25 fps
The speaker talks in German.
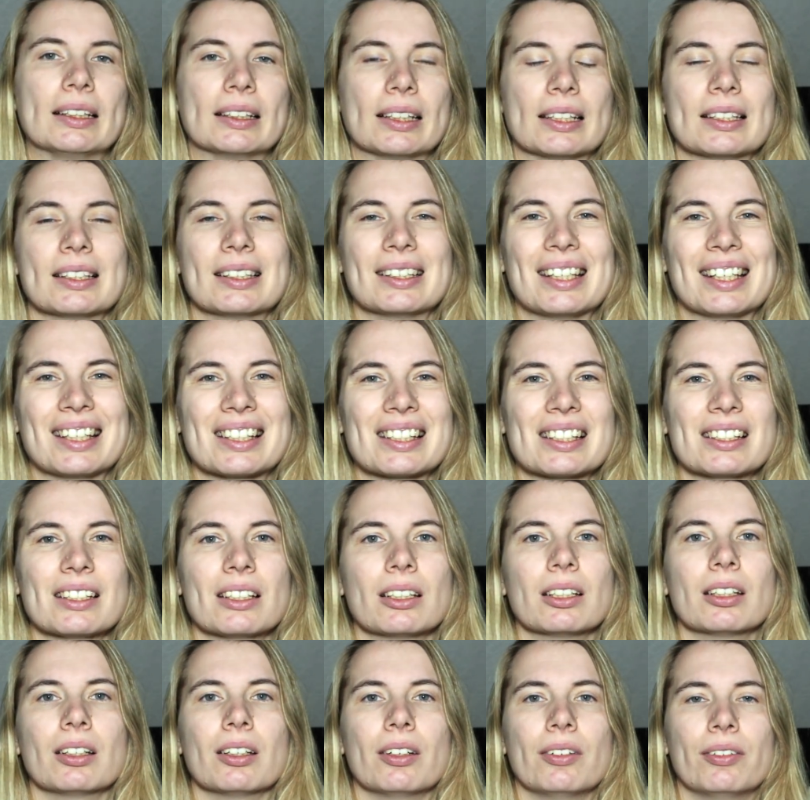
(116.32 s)
Das
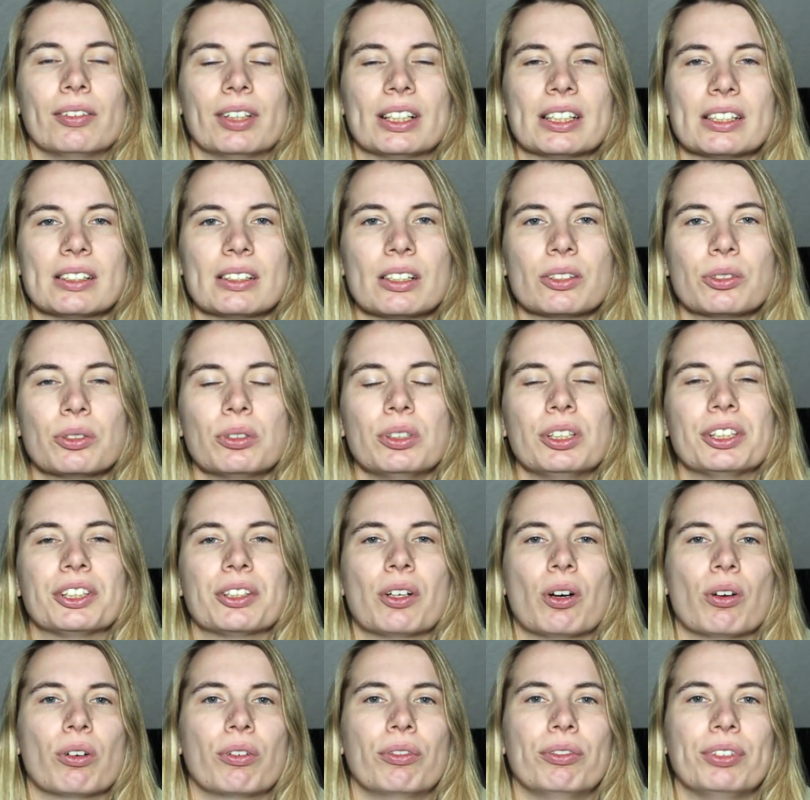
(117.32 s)
nächste, was
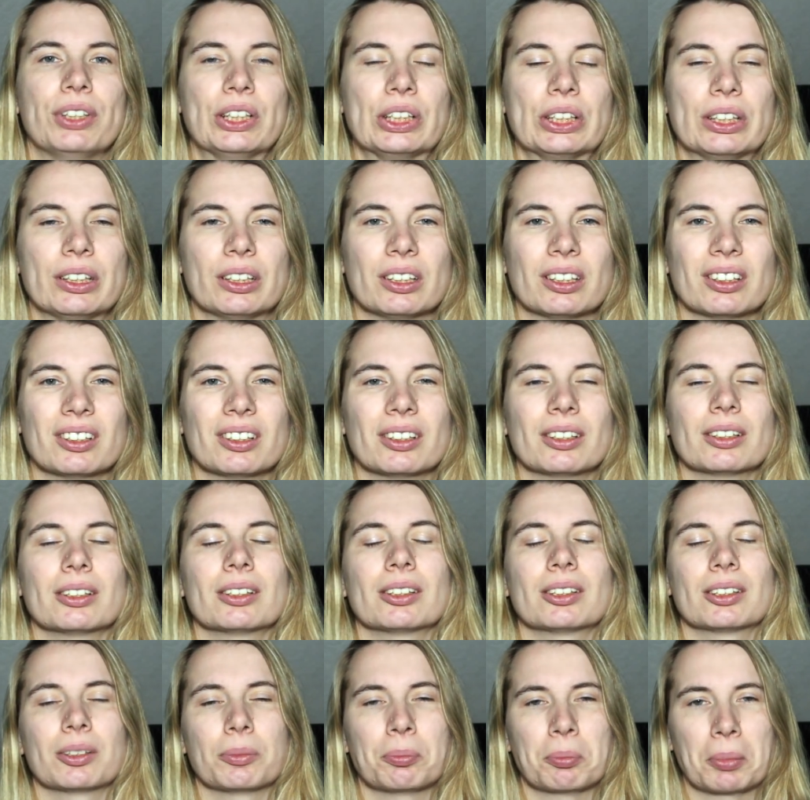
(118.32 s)
natürlich auch wichtig
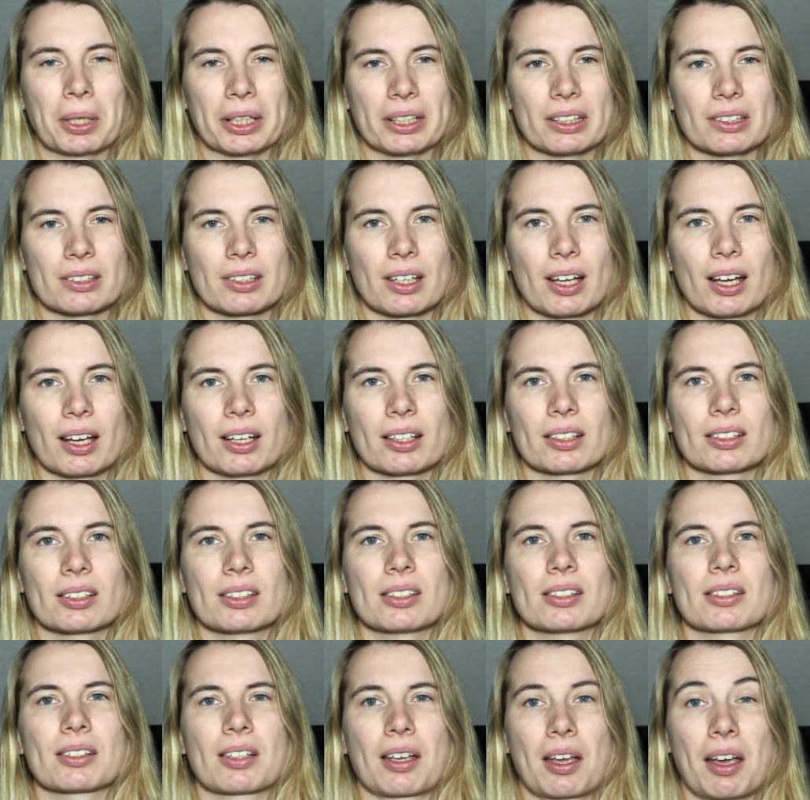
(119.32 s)
ist, meines
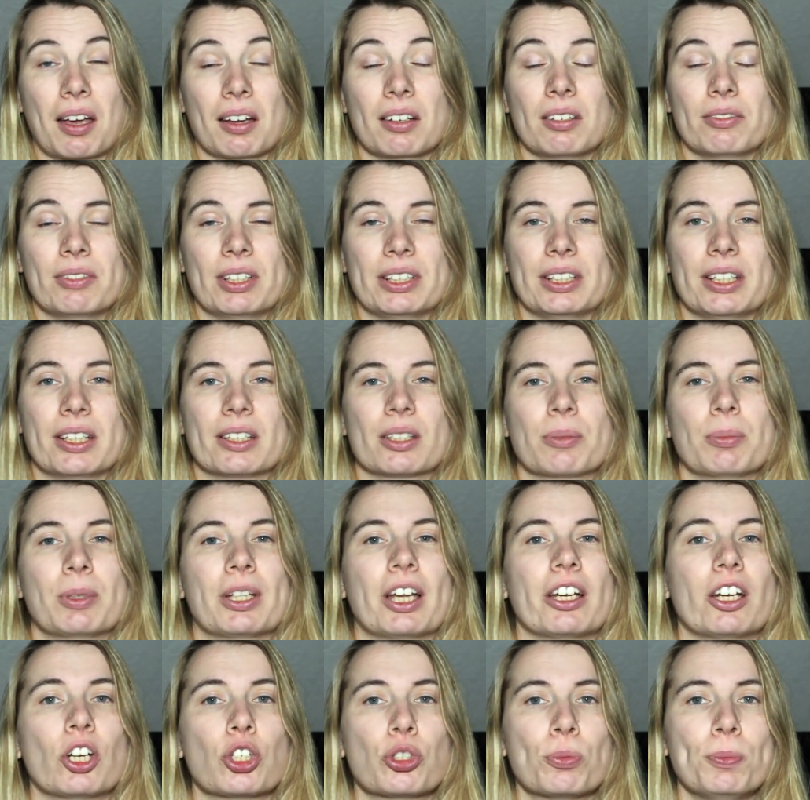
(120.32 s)
Erachtens, gerade wenn ihr jetzt
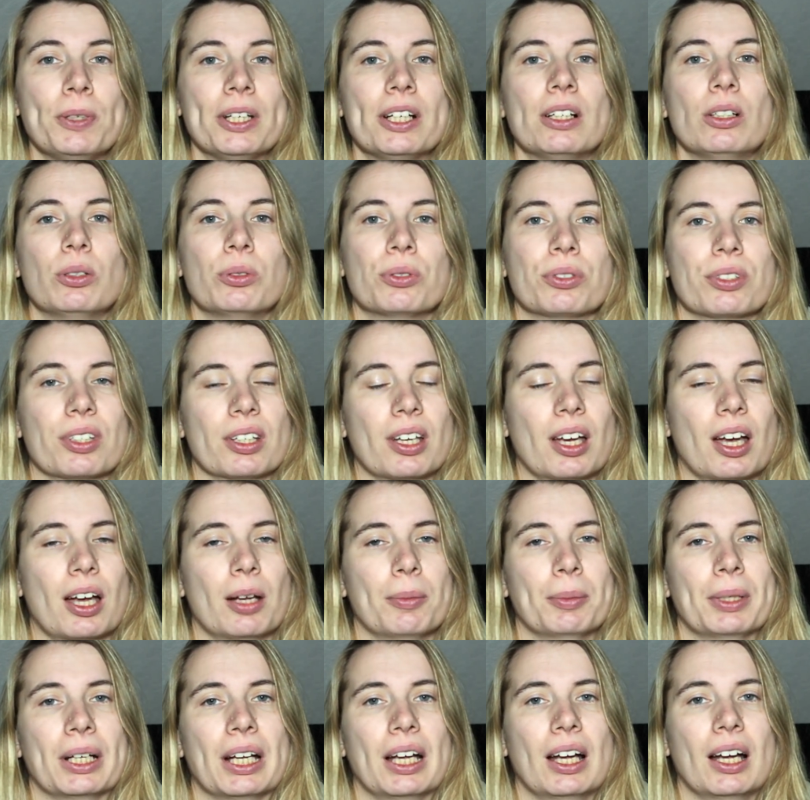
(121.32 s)
mit einer spiegellosen
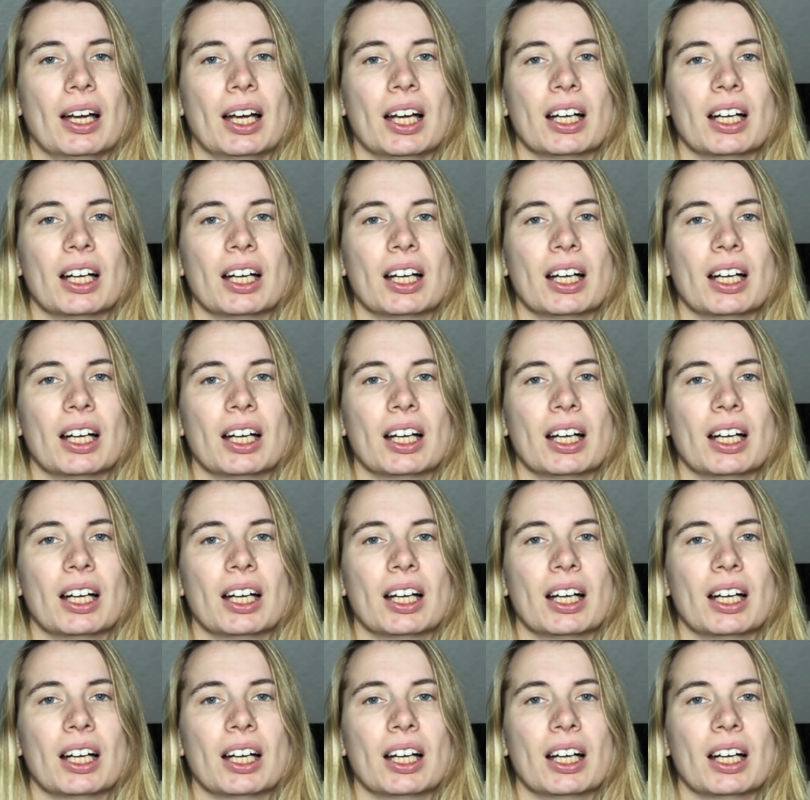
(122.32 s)
Kamera